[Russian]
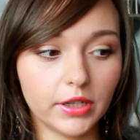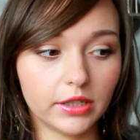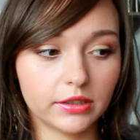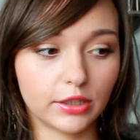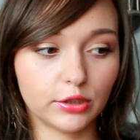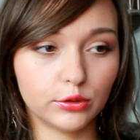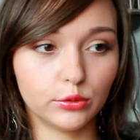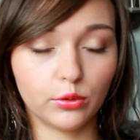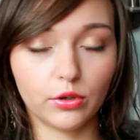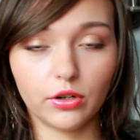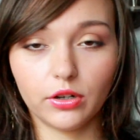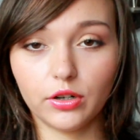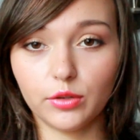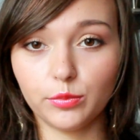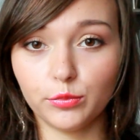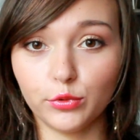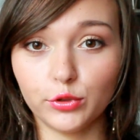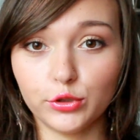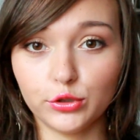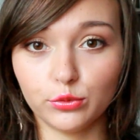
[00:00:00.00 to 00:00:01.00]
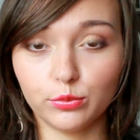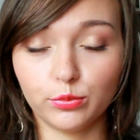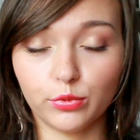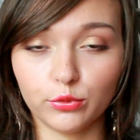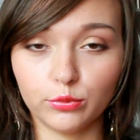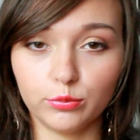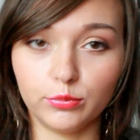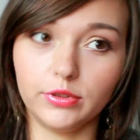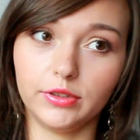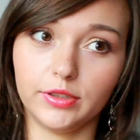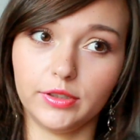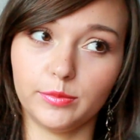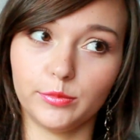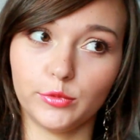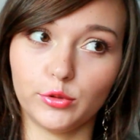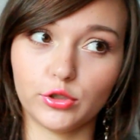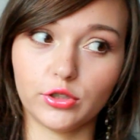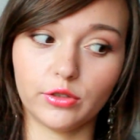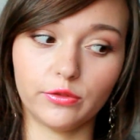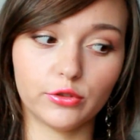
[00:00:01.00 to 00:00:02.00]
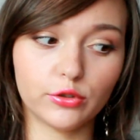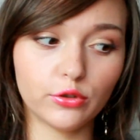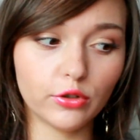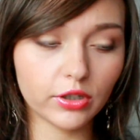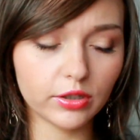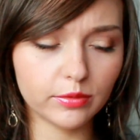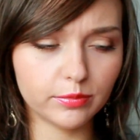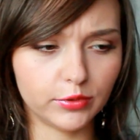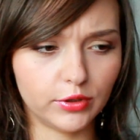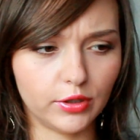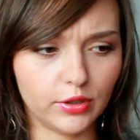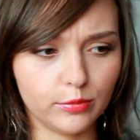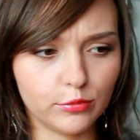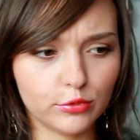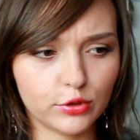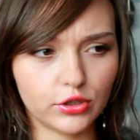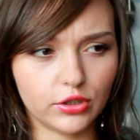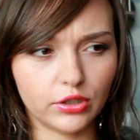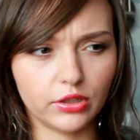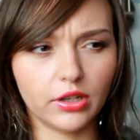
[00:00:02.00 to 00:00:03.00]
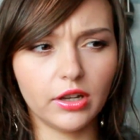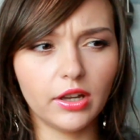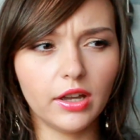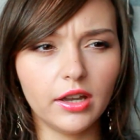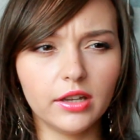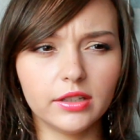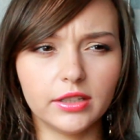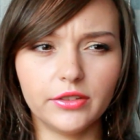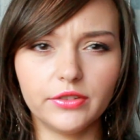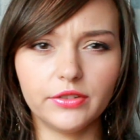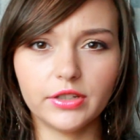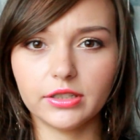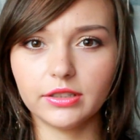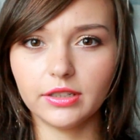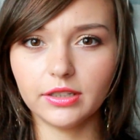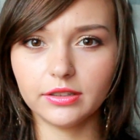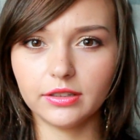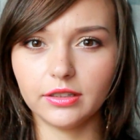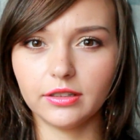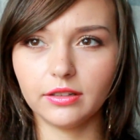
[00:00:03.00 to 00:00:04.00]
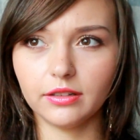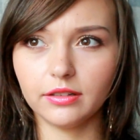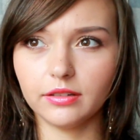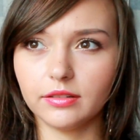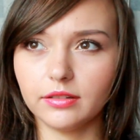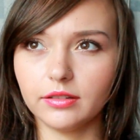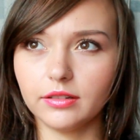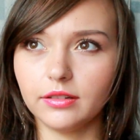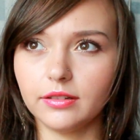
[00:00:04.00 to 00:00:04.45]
от которых мой супруг был немножко в шоке, потому что, наверное, это